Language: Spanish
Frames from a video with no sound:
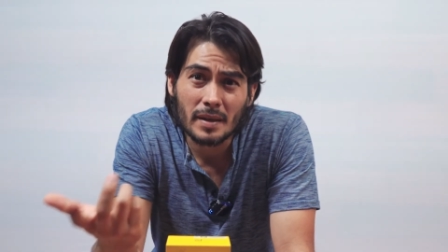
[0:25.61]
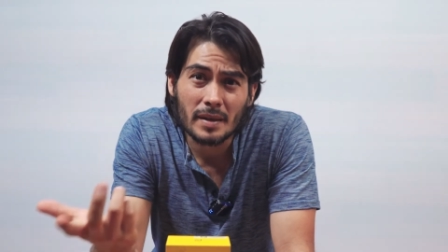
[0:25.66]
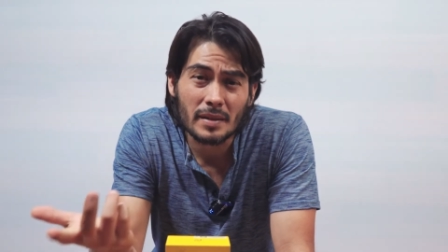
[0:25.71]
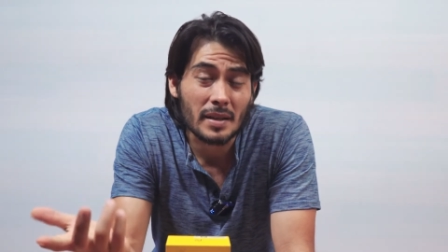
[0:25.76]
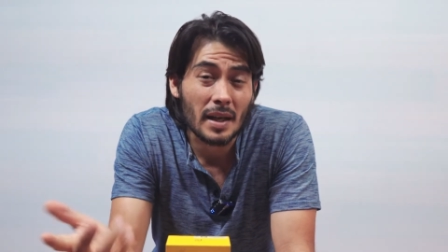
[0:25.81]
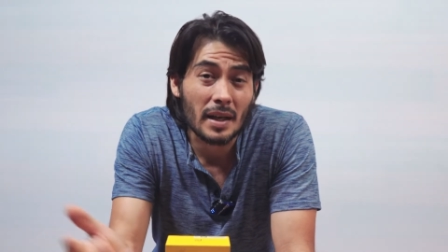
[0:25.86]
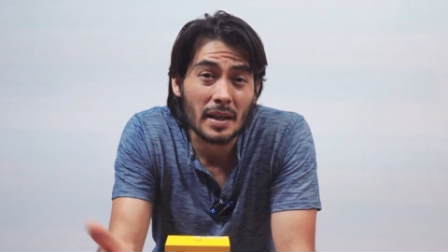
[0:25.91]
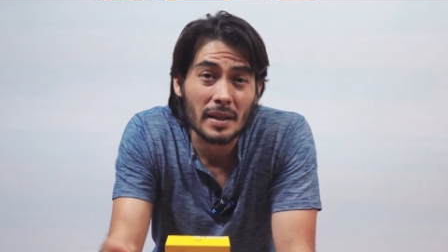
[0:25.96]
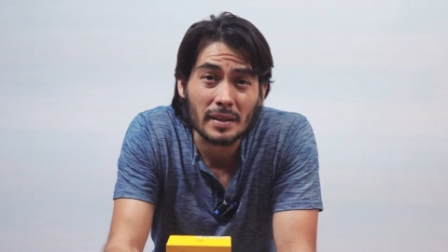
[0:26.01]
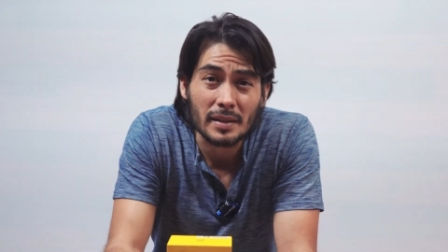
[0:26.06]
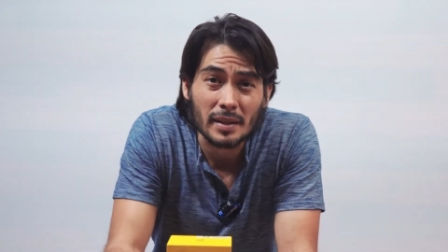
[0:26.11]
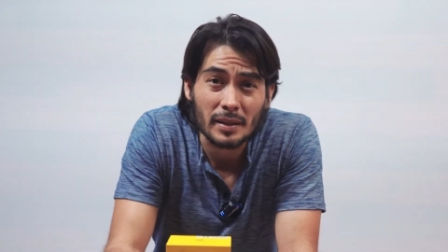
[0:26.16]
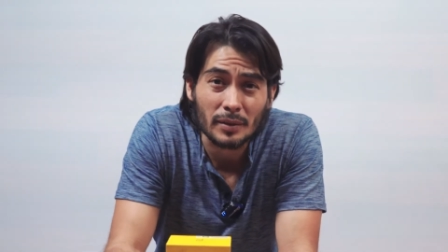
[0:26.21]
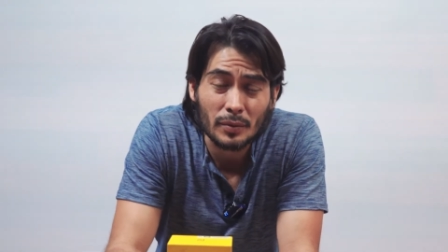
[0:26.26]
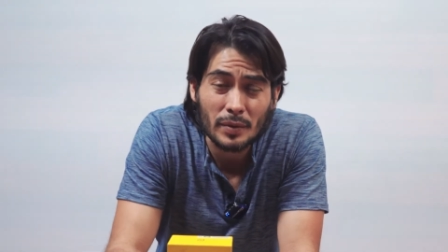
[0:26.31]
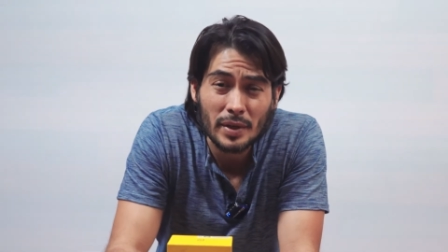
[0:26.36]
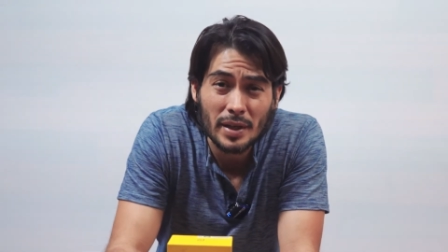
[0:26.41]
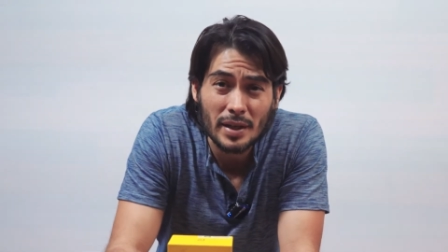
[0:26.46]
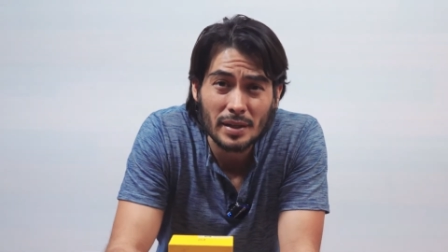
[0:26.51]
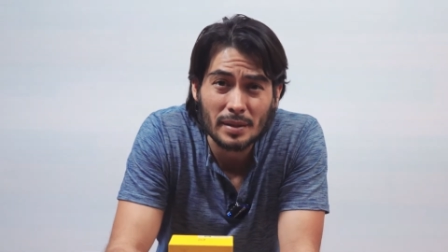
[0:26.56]
sales de
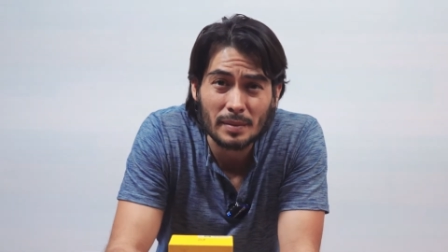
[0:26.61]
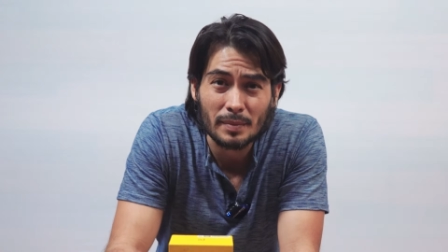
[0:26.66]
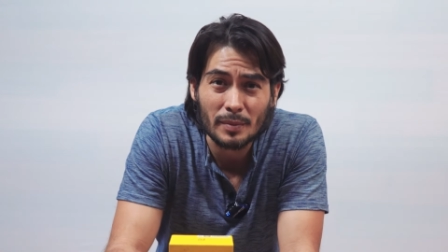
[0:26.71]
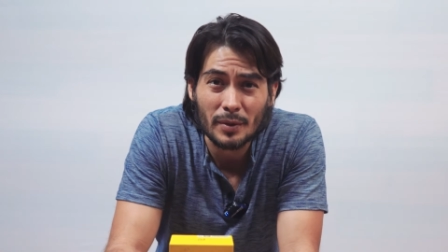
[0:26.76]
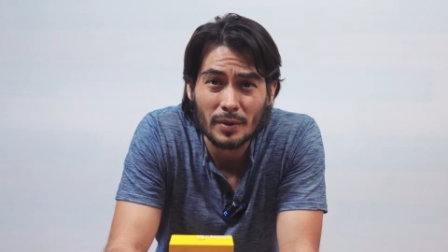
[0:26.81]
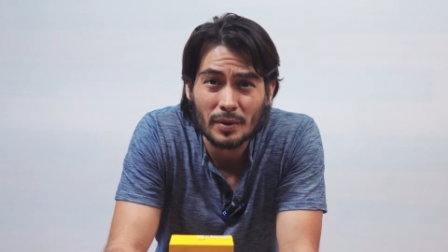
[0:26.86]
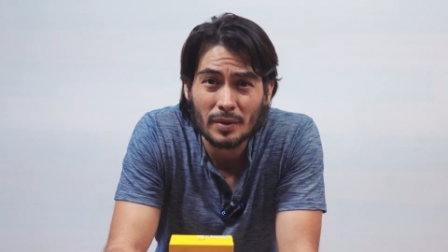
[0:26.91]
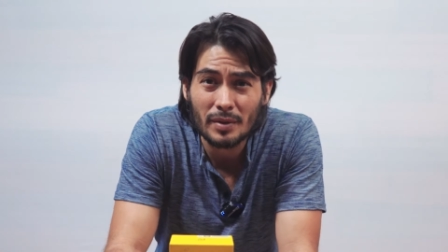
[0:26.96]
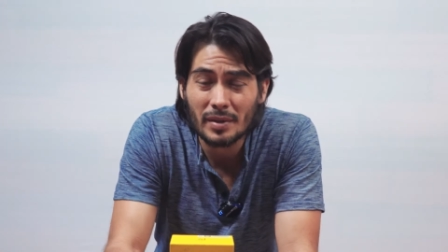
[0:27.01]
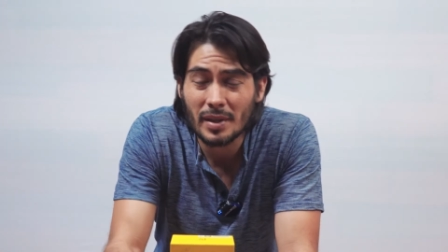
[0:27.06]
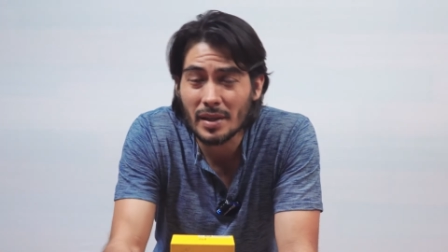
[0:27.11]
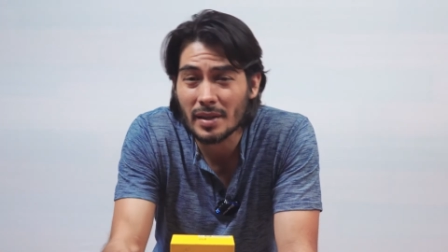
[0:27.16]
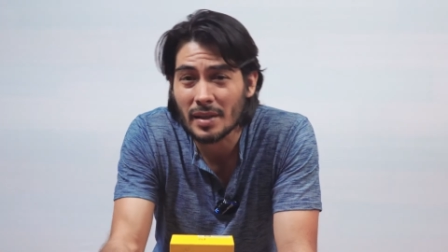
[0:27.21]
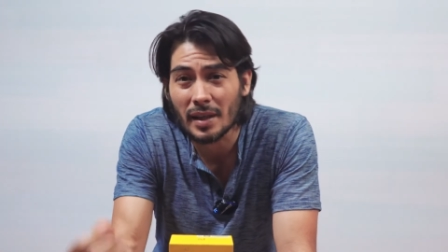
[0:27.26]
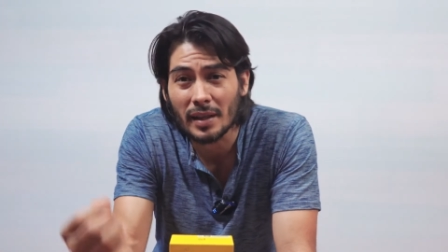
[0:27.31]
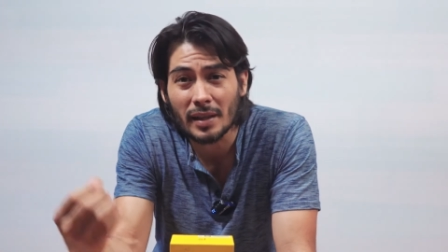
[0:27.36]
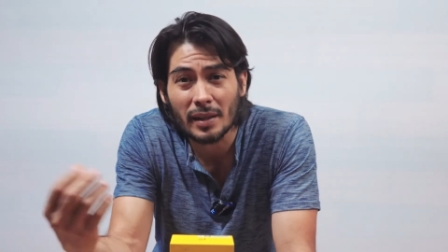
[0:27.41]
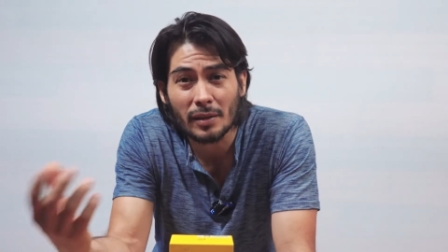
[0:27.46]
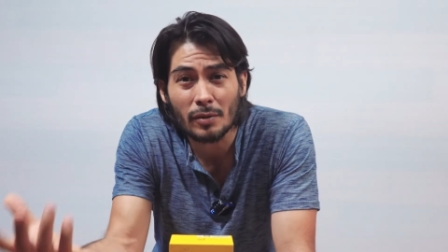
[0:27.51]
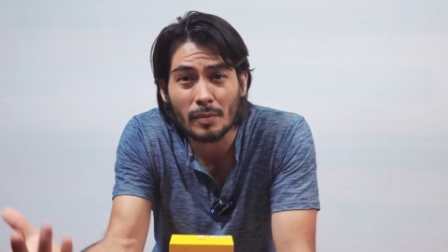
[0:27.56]
turismo,
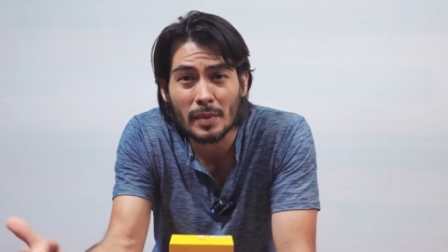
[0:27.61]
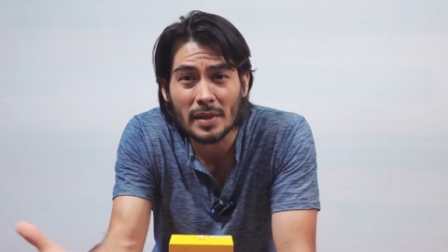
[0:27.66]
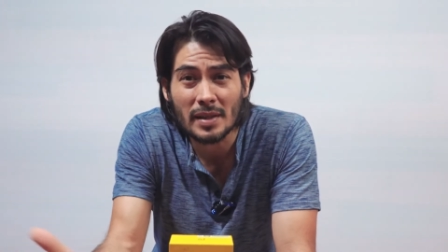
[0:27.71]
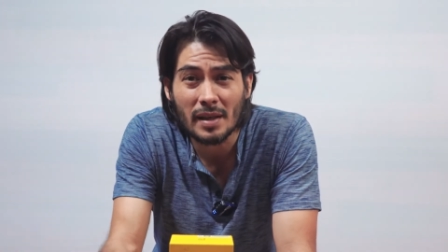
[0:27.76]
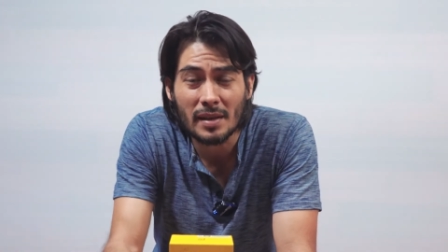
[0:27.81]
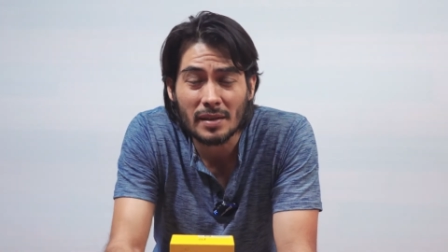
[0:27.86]
desde que te tomas